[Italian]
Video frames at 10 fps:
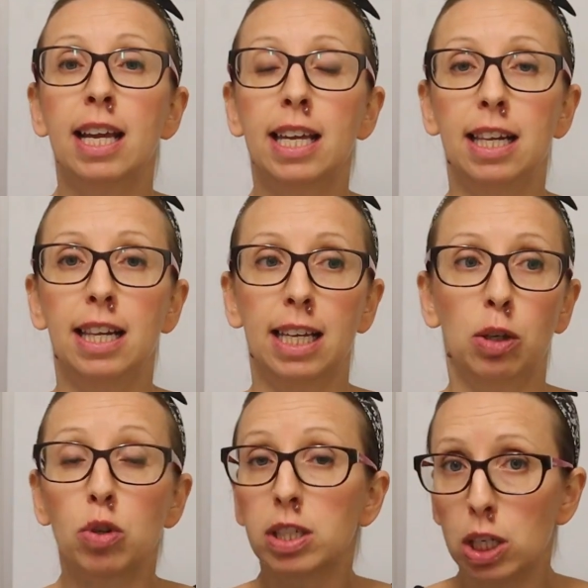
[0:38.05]
i
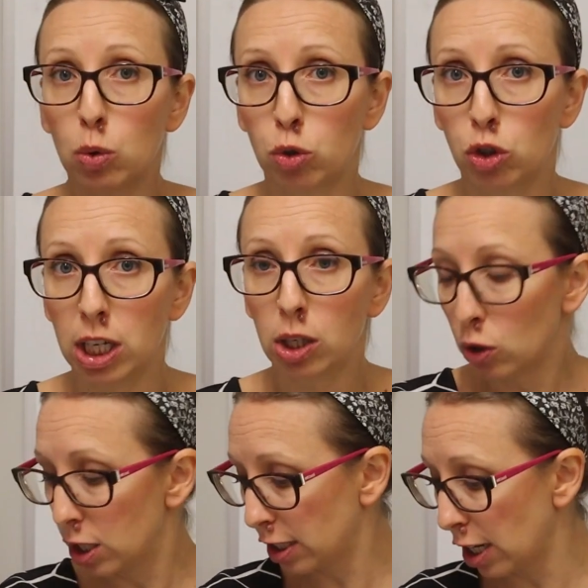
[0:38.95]
corsi di
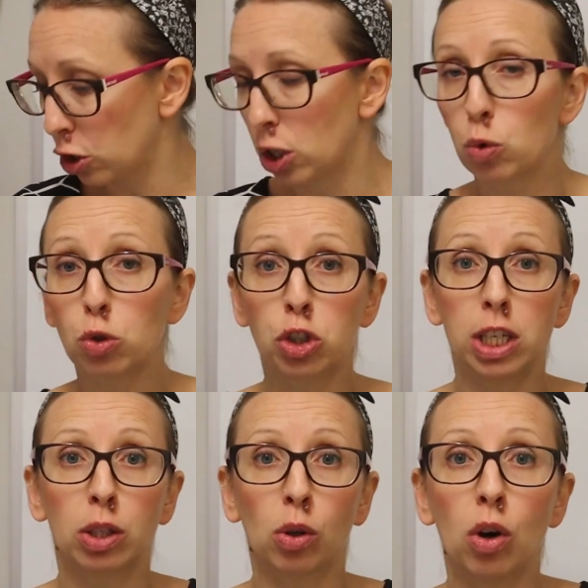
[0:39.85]
cucito, gli scheggi di
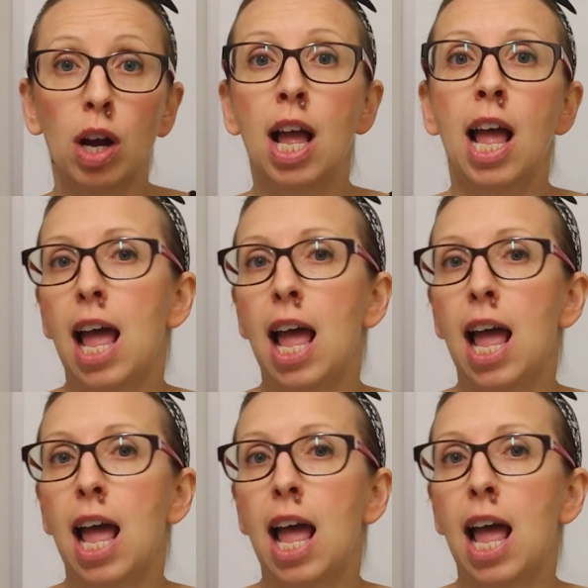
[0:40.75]
cucito